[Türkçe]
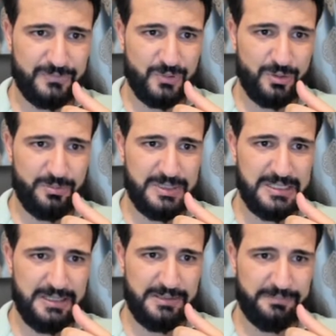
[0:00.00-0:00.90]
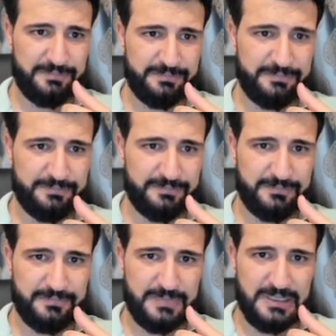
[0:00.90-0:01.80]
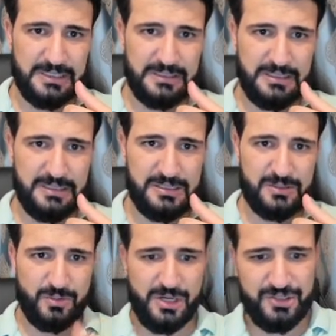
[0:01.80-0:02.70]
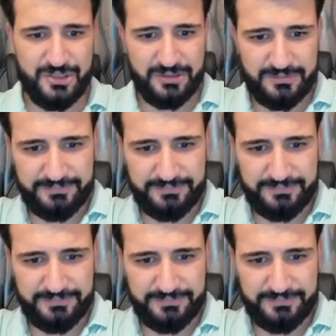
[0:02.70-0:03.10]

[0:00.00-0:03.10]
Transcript: Şunu bir sileyim. It sequential.